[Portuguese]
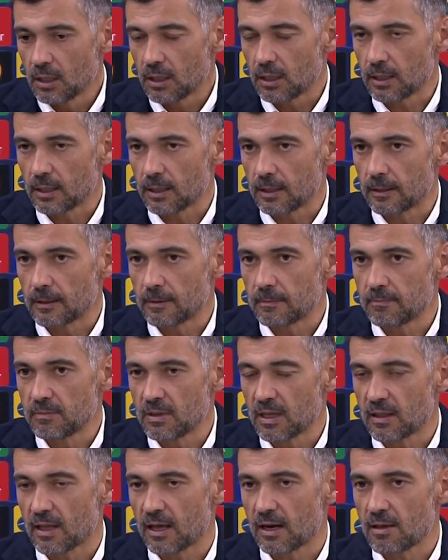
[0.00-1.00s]
uh,
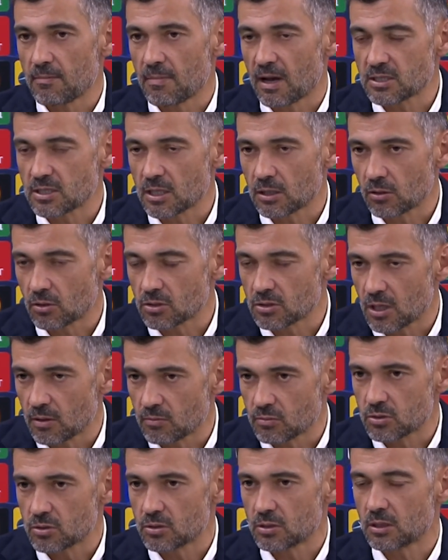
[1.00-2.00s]
e a dar a imagem que nós
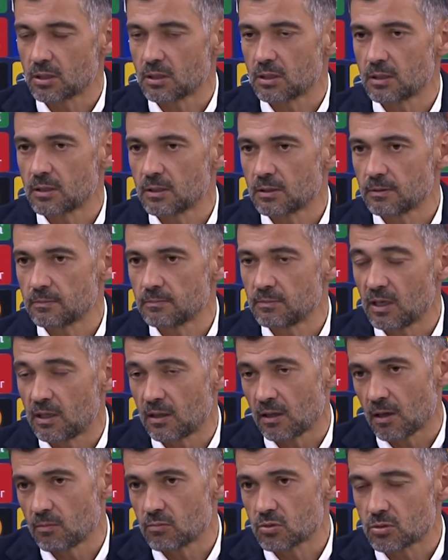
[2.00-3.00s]
demos e
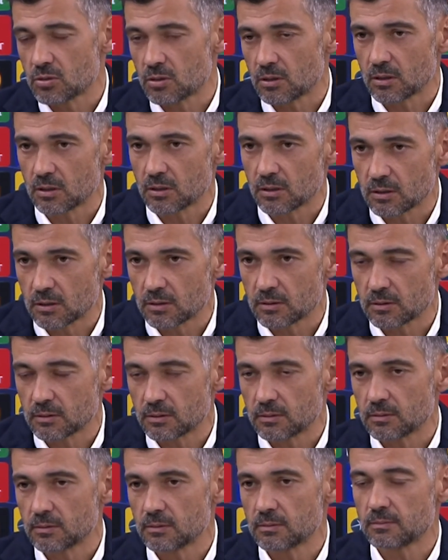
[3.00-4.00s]
que damos
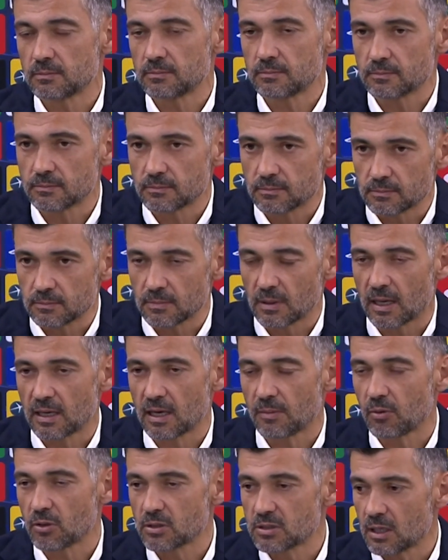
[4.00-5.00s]

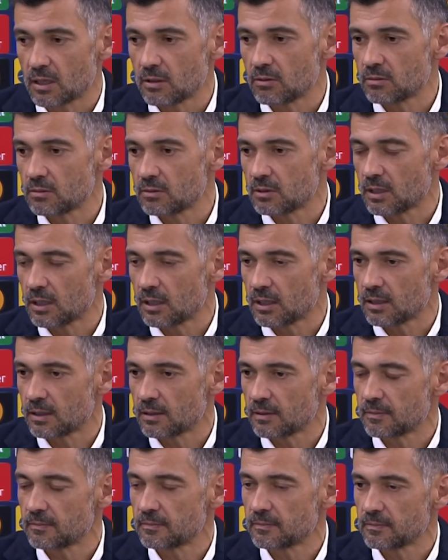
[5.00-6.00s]
ano após ano, na,